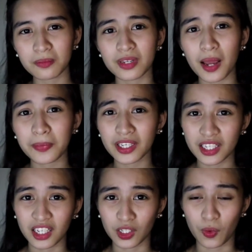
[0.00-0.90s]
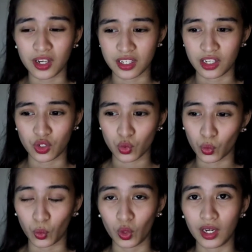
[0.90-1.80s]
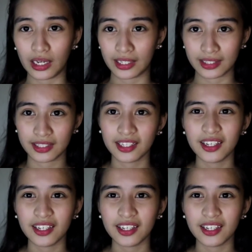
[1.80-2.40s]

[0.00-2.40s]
maraming ginagawa sa school at